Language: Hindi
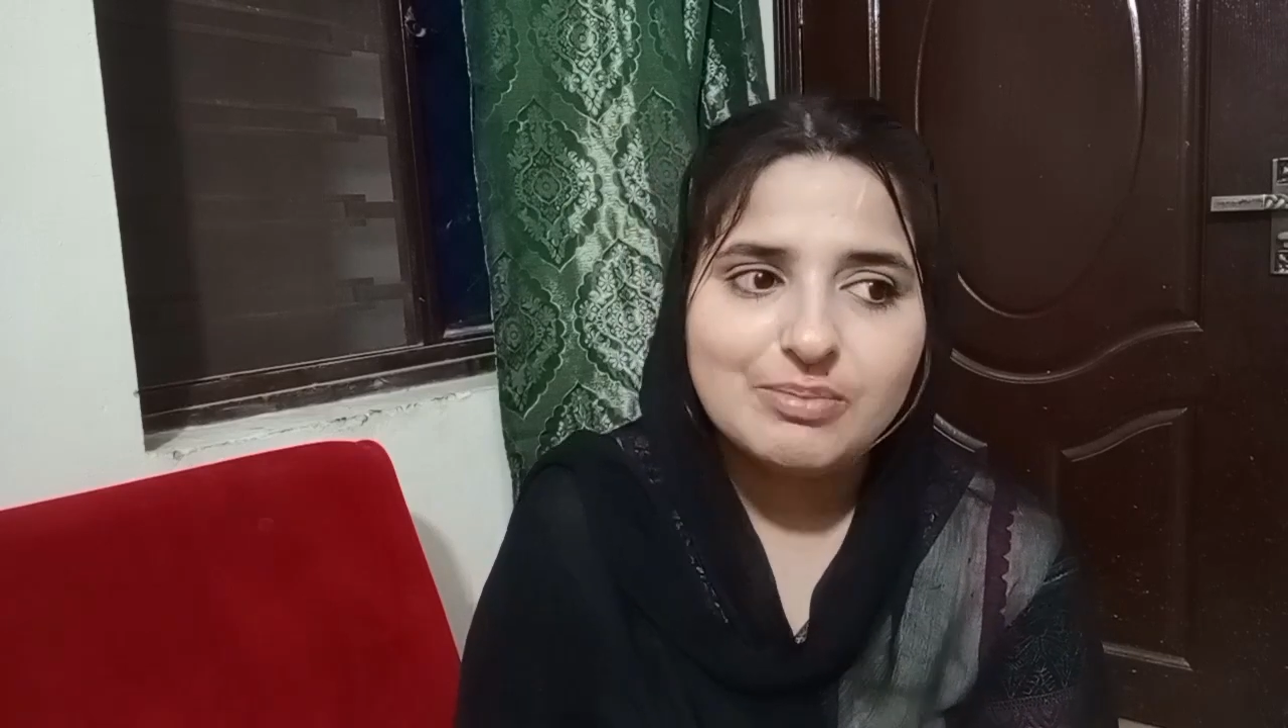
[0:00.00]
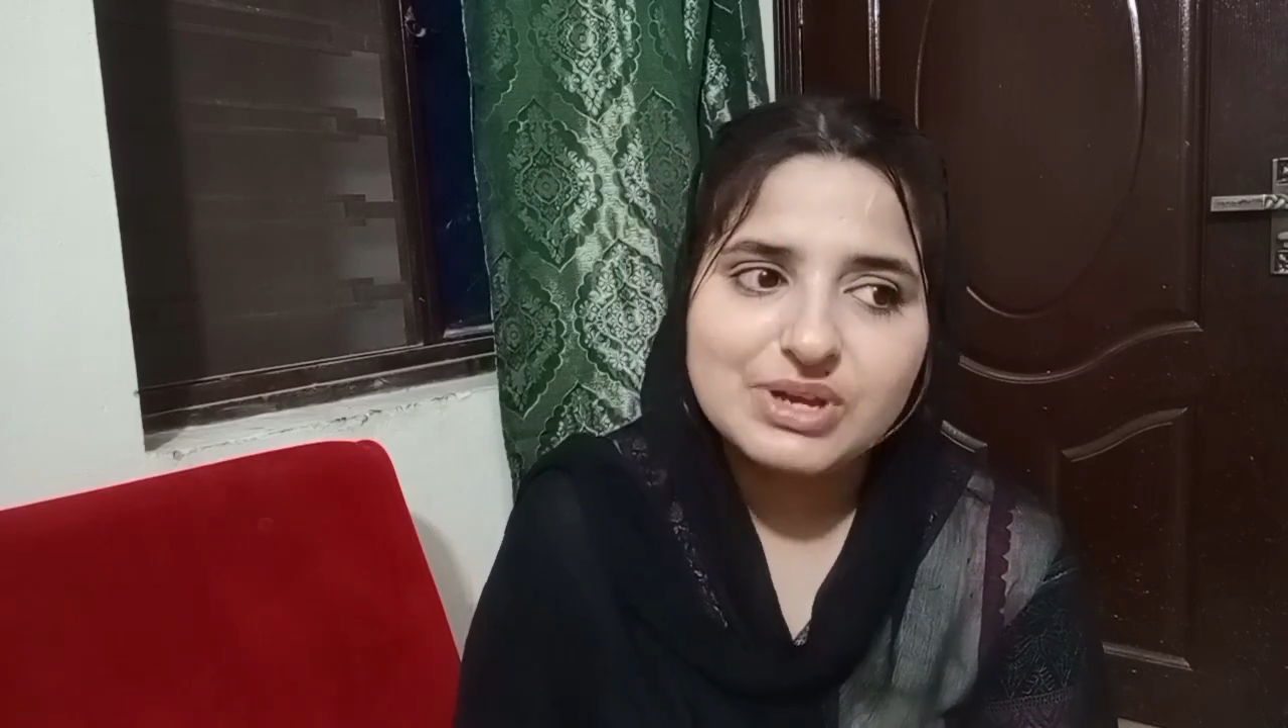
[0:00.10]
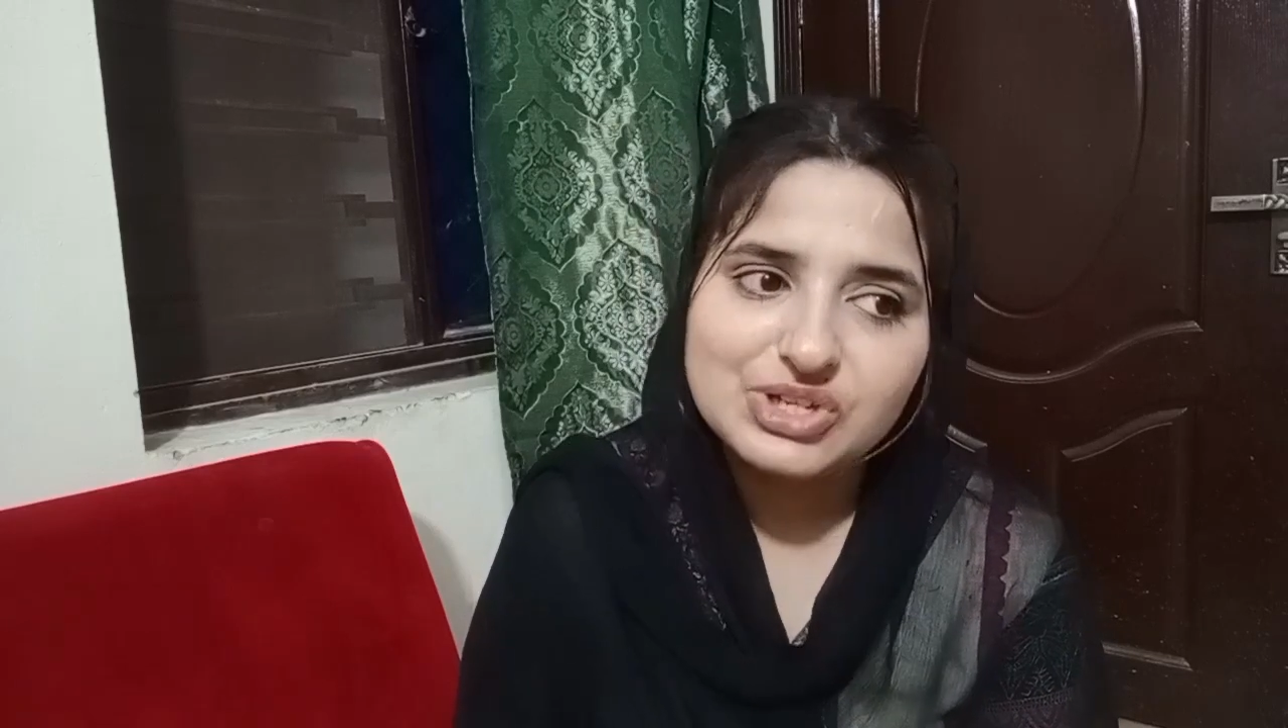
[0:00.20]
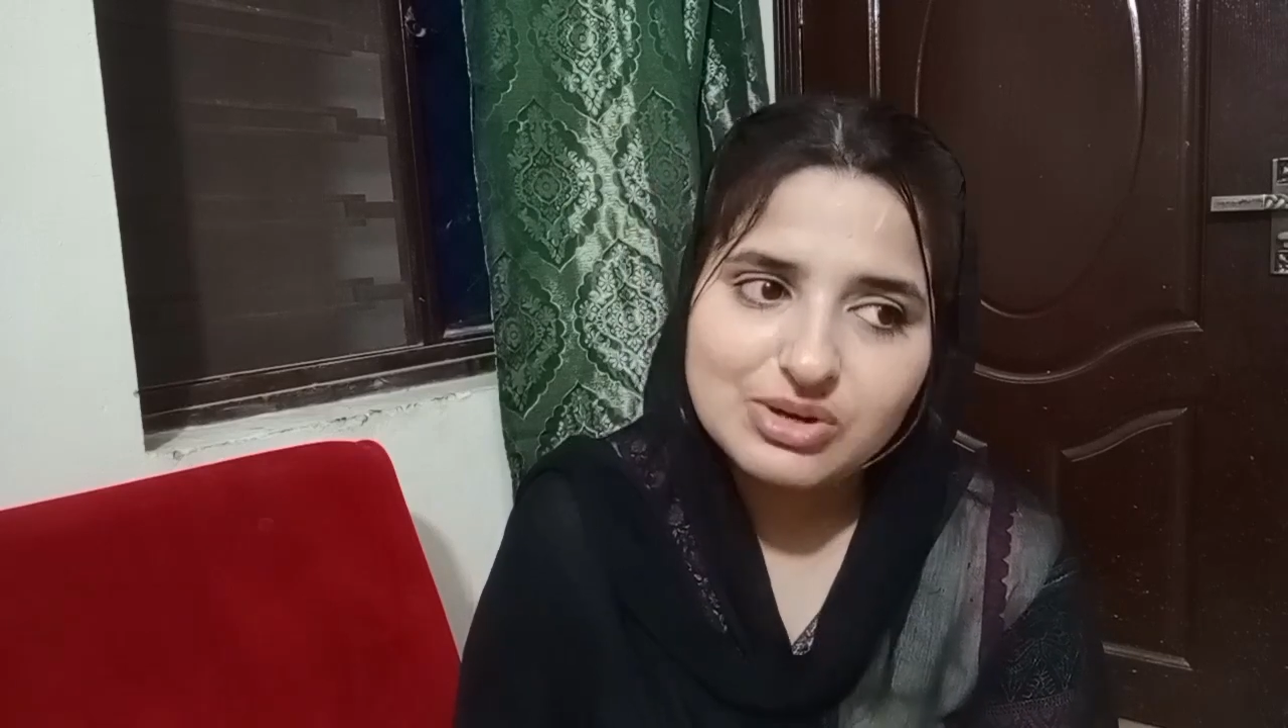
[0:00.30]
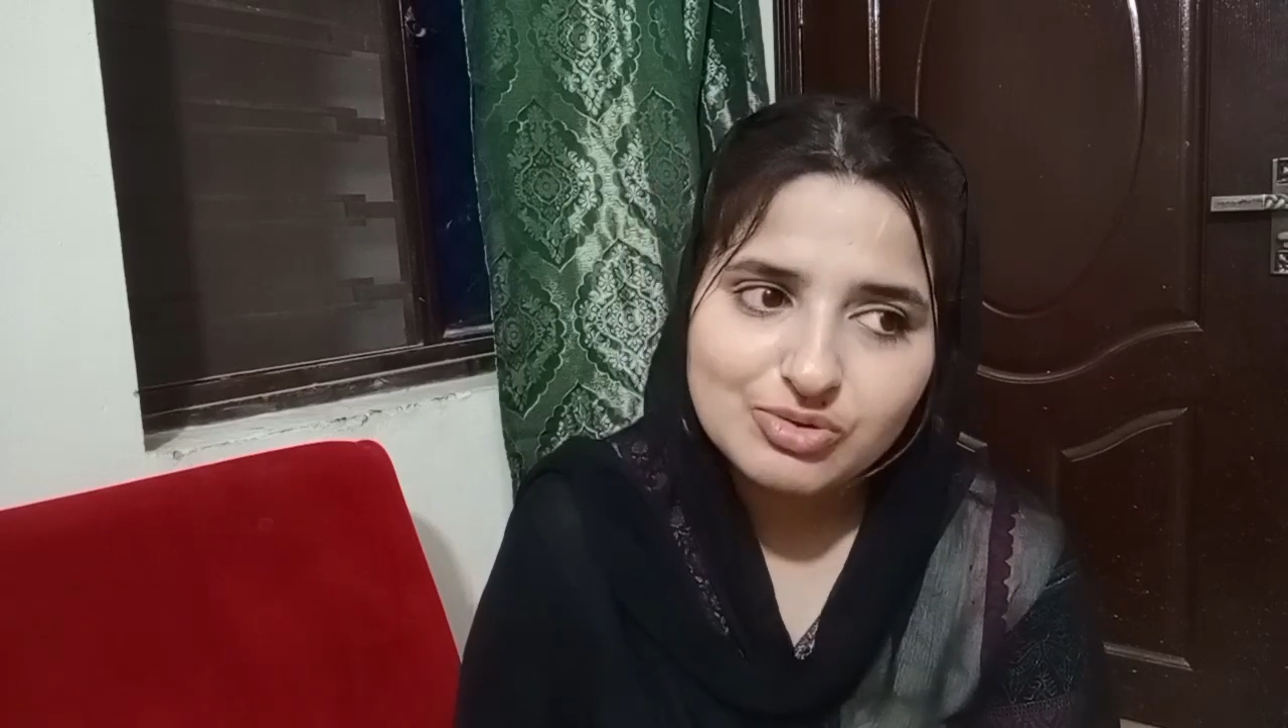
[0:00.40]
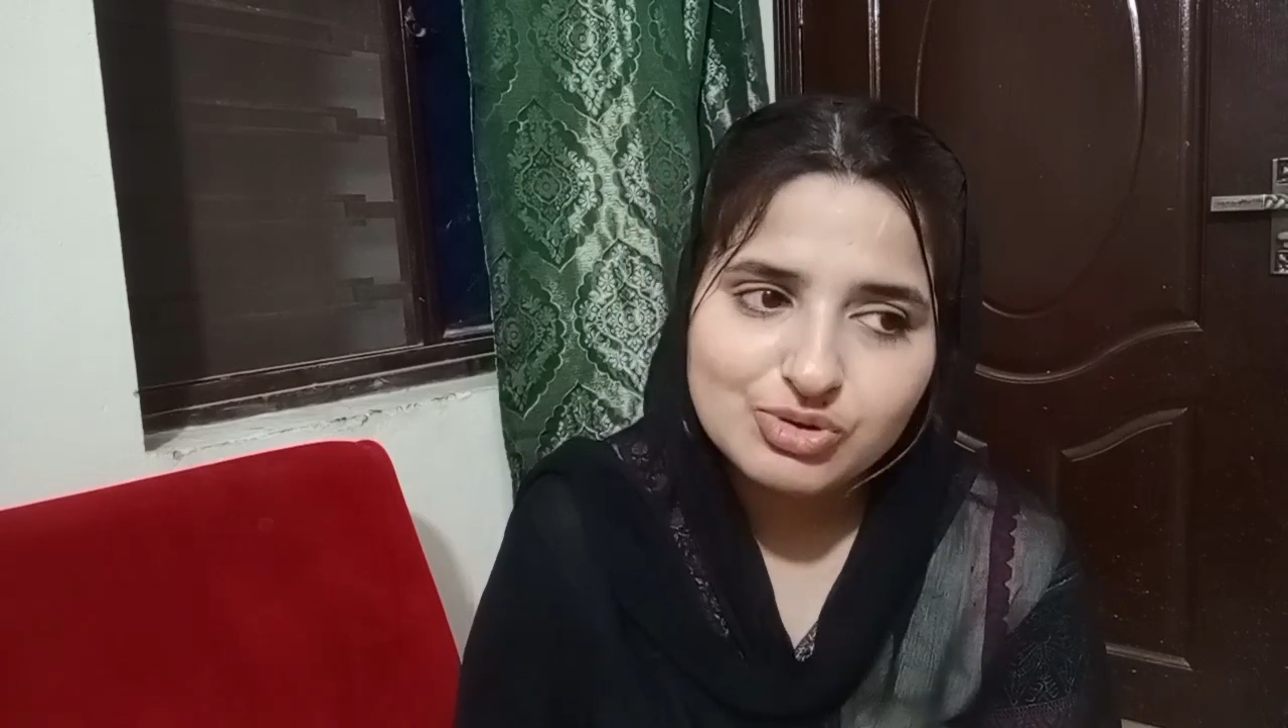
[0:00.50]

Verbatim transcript: बेशक